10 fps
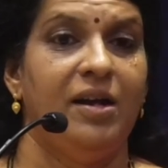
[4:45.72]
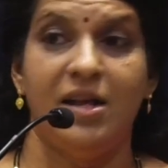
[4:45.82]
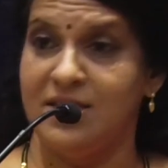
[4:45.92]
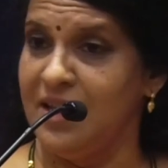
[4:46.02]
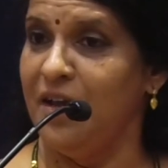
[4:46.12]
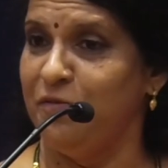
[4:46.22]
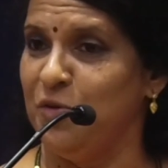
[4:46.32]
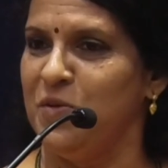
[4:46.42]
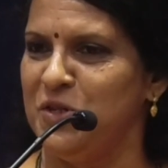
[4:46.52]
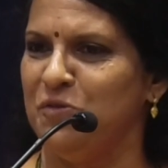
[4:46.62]
டஸ் யூ ஹேவ்
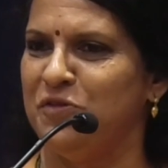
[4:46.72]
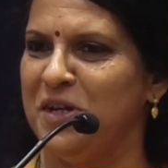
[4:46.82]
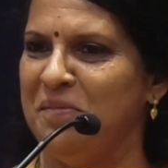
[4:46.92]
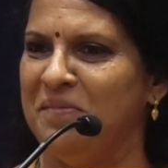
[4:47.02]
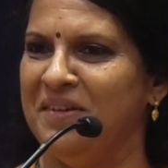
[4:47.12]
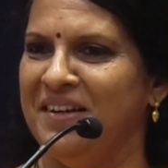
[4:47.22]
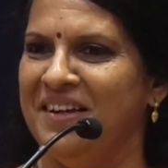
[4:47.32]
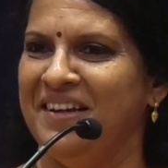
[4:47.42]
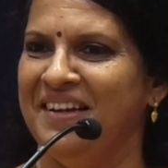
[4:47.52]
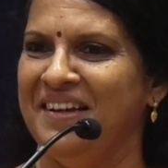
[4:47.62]
டூ மச் ஆஃப் டைம்
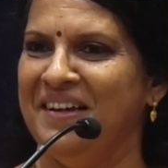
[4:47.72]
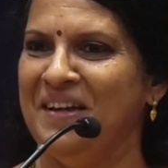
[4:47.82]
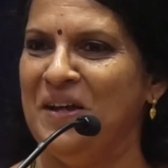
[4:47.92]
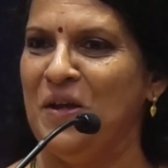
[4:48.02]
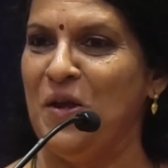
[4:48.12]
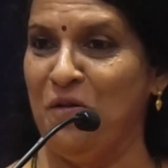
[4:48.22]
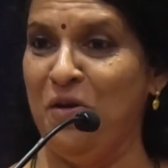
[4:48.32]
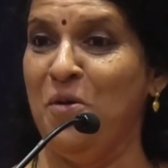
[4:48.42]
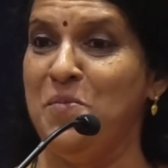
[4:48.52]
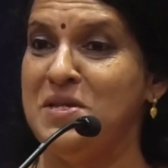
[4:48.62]

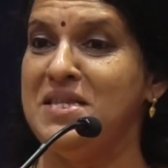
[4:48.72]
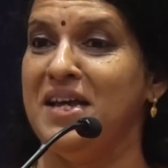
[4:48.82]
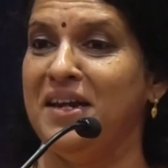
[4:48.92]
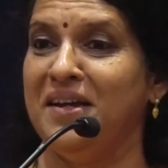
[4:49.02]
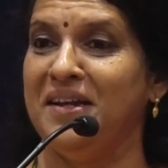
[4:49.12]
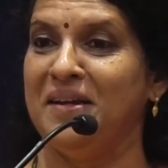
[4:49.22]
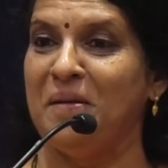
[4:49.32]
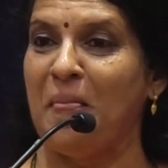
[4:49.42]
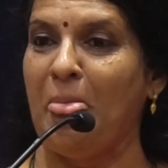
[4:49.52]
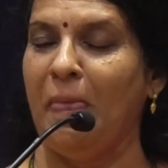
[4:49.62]
எவ்வளோ பிஸியாக இருக்கார்
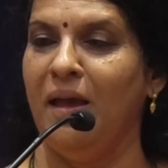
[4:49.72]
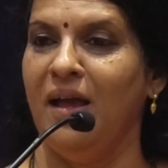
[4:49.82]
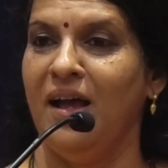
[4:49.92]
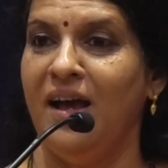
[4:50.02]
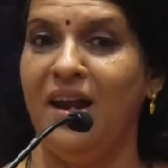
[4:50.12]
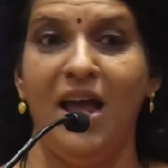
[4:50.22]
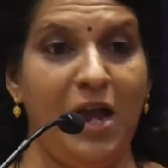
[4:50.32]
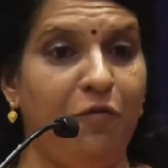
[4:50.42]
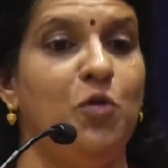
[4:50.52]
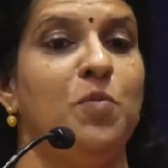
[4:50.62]
ஆனால் ஐ
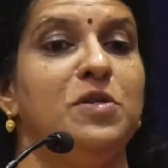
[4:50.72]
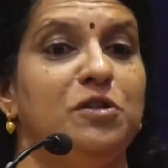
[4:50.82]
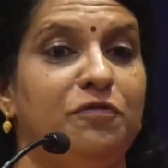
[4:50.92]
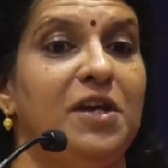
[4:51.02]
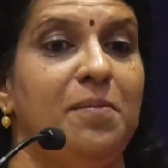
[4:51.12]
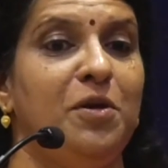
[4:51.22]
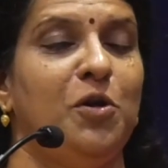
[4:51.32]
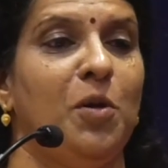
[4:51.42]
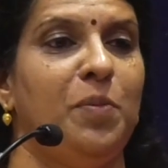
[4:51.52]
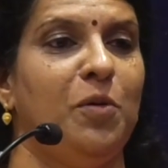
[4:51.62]
ஹாவ் டூ மச் ஆஃப் டைம்னு
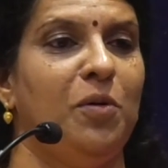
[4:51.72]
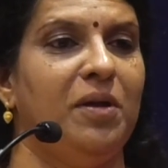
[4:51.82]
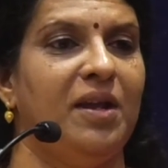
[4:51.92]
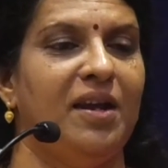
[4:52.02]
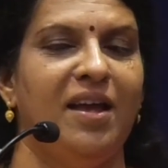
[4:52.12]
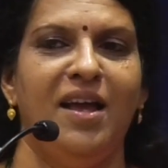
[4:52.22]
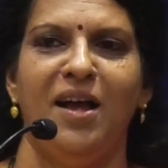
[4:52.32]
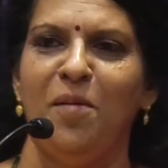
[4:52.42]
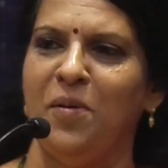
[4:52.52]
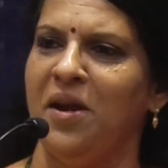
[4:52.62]
டாபிக் கொடுக்குறாரு
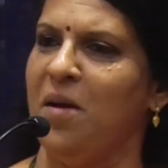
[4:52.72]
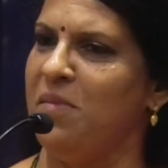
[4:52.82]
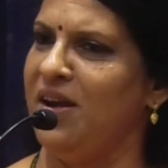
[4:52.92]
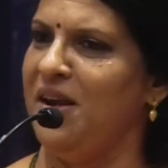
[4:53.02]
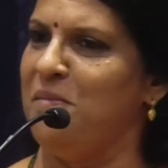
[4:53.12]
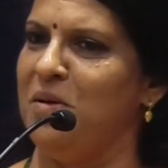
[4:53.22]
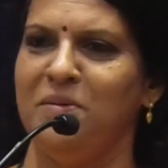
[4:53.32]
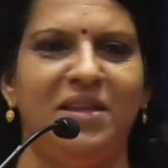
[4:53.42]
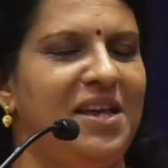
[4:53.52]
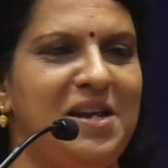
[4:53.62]
அப்போ நாமெல்லாம் நம்மளை
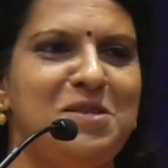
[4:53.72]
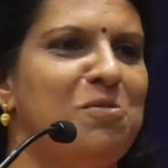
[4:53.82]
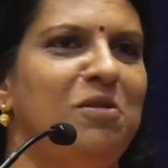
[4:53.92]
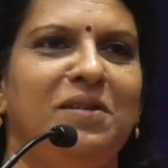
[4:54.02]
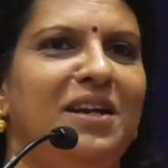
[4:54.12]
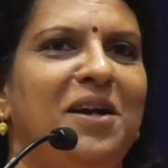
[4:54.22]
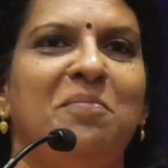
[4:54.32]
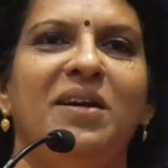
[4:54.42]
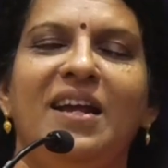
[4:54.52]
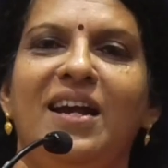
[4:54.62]
பற்றி என்ன சொல்லுவது
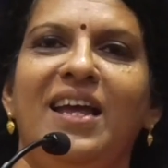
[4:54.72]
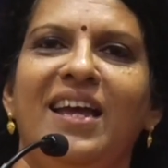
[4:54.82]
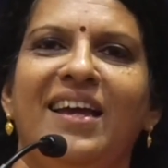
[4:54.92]
கண்மணிகளே